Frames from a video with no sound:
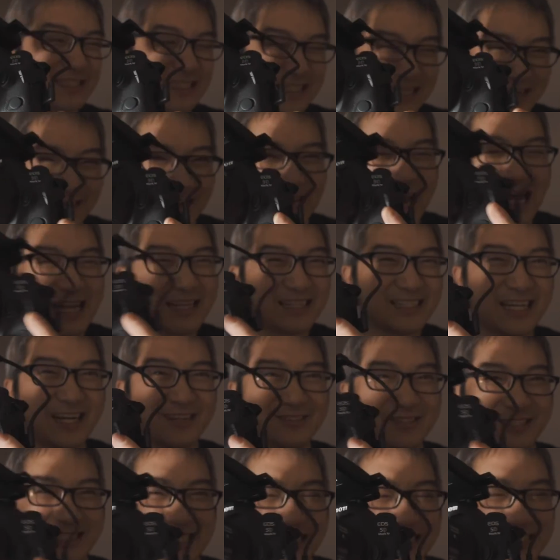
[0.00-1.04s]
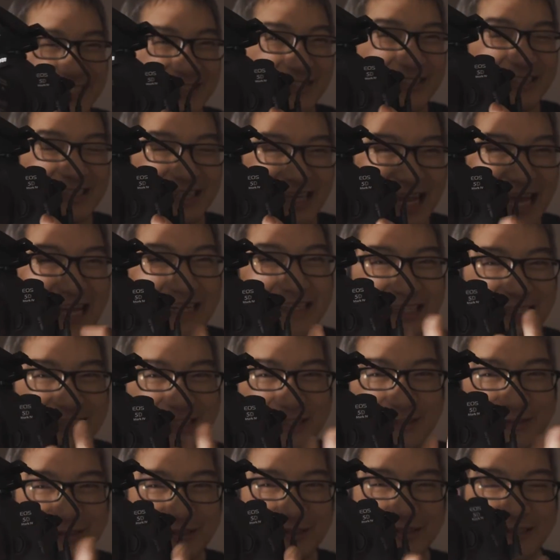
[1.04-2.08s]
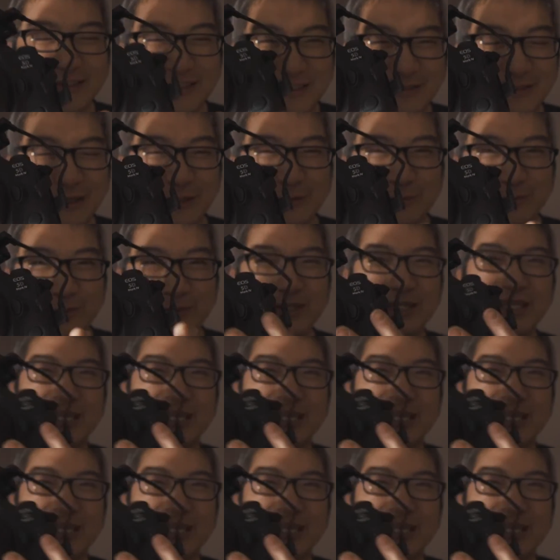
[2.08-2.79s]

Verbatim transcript: 你要拉的一条线，就是拉这个。 外弧，